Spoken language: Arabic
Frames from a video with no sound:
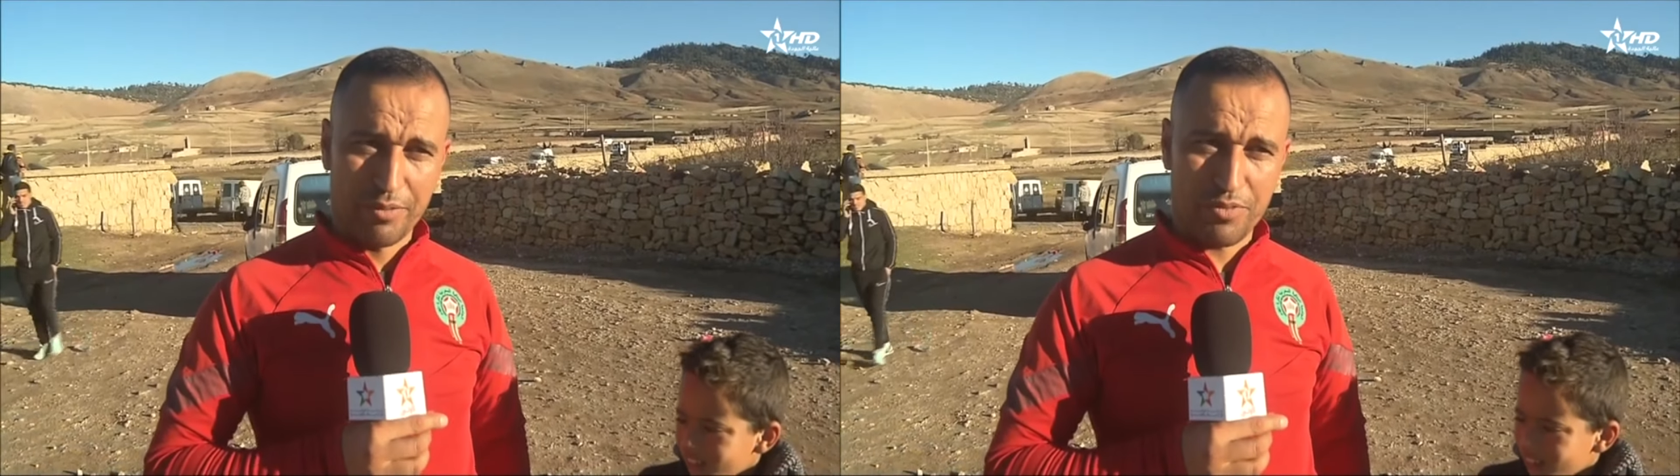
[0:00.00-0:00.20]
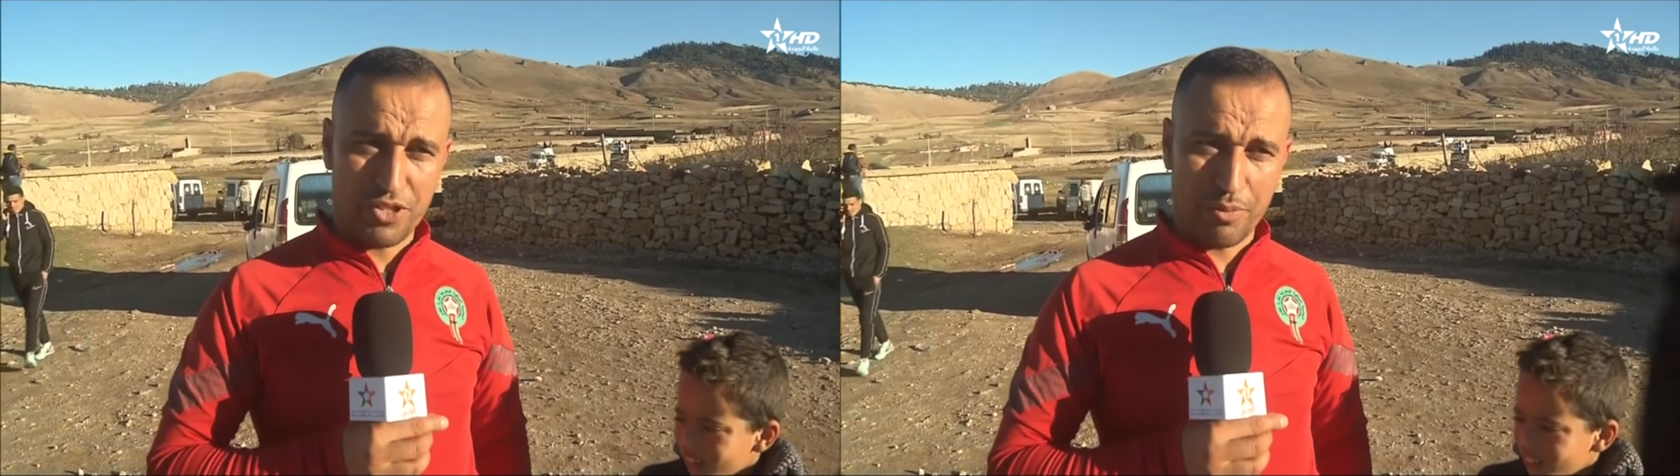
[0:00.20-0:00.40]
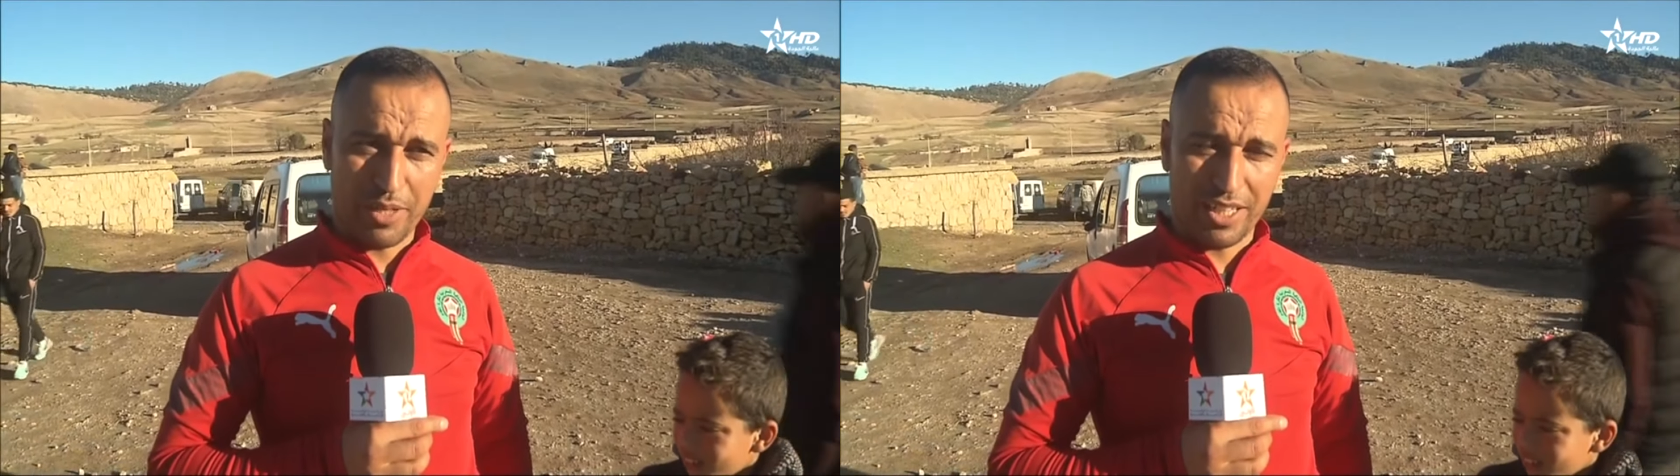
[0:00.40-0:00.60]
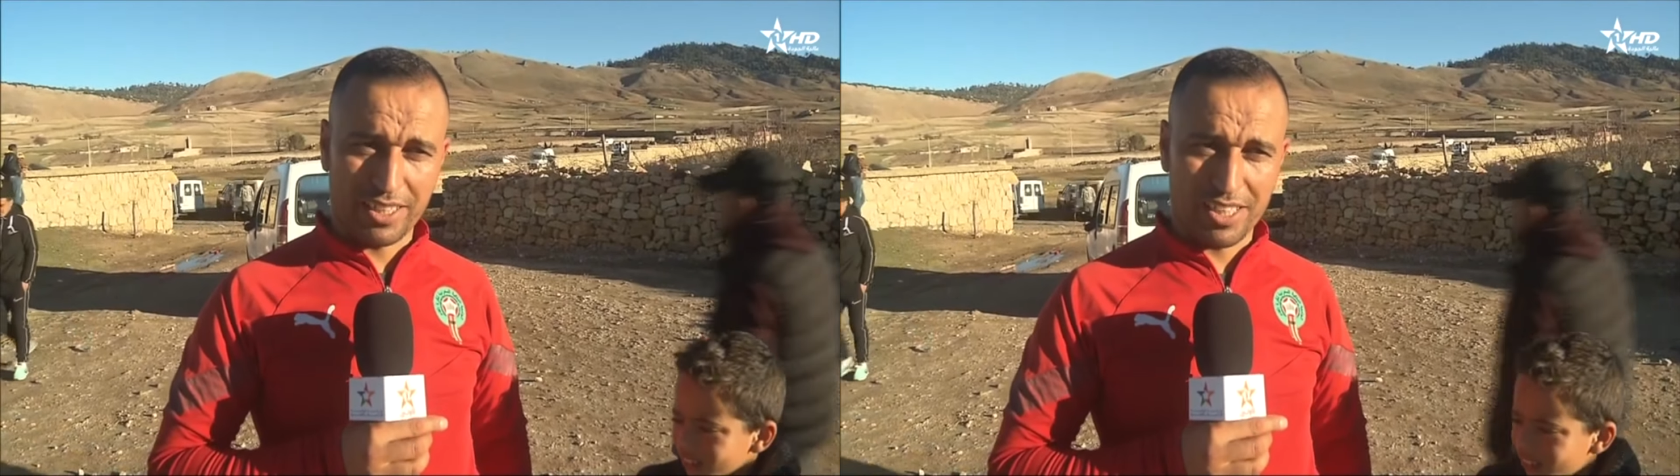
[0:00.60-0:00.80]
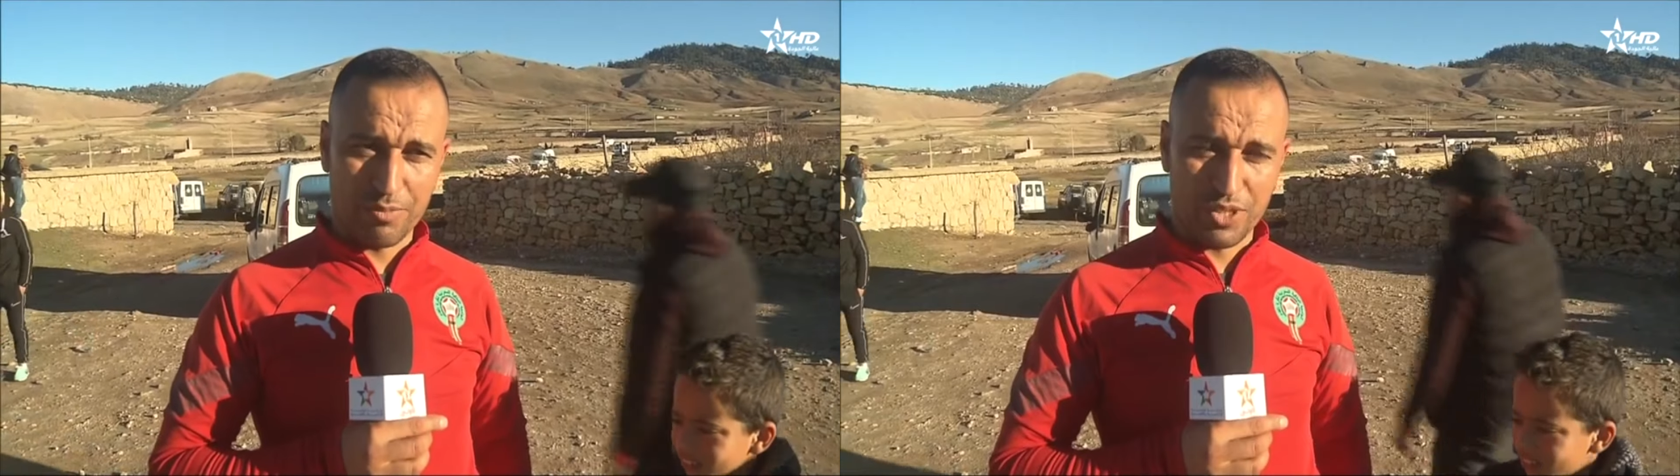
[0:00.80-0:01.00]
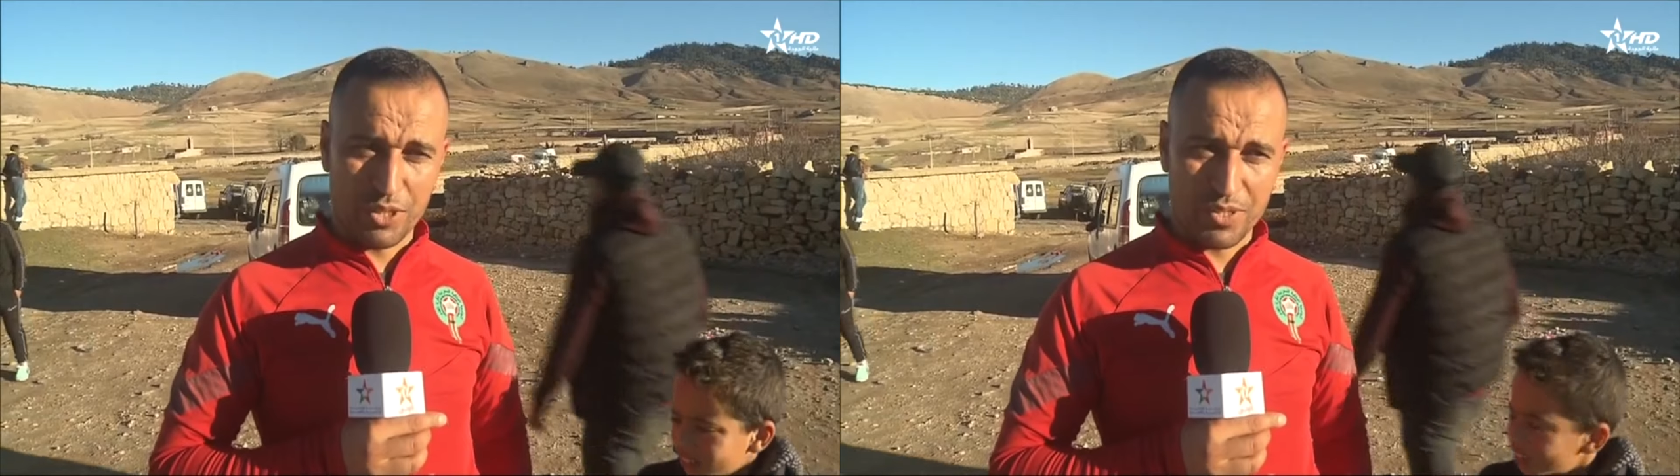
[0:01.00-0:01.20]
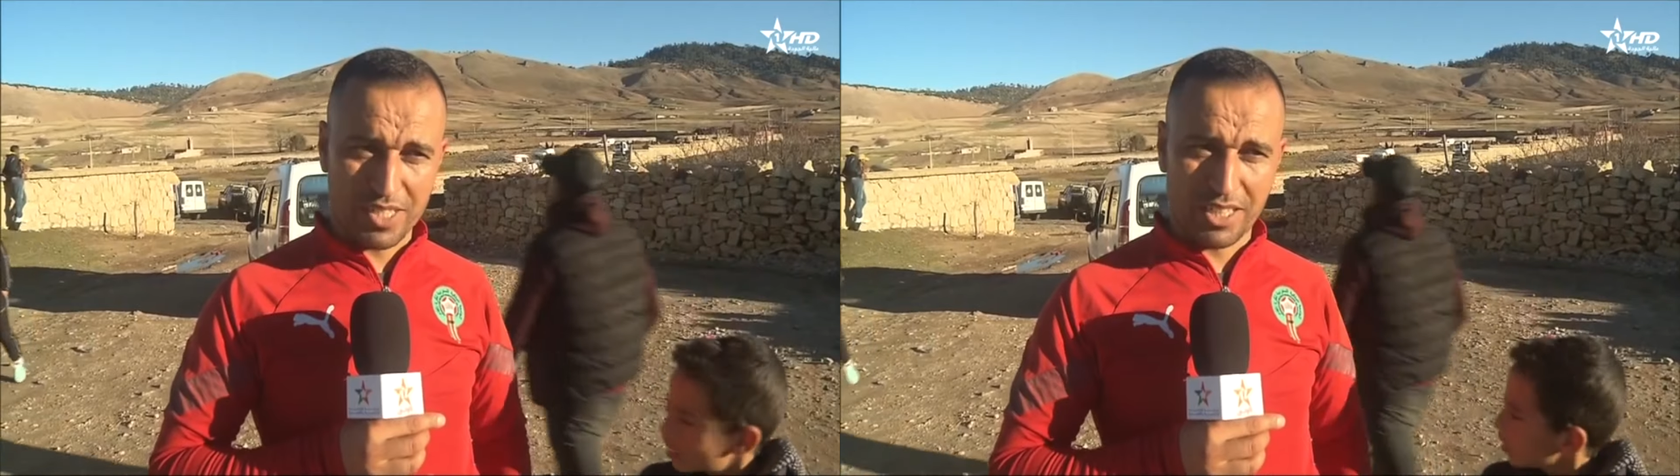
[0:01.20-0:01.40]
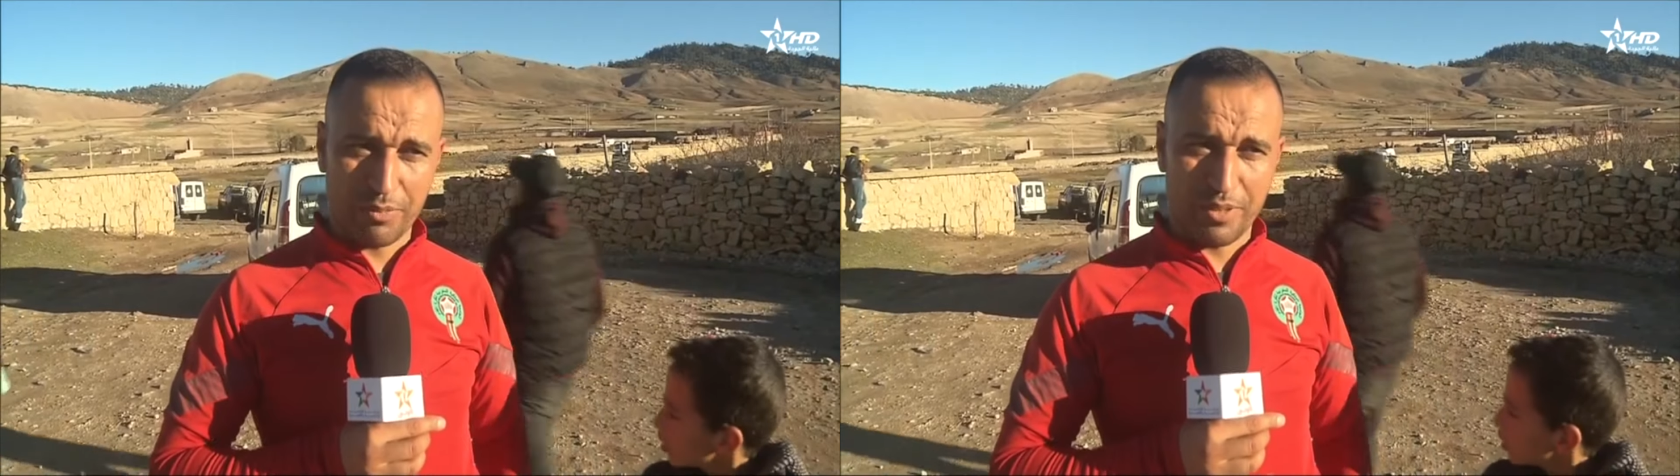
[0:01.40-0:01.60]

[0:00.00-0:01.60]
من جبال الاطلس المتوسط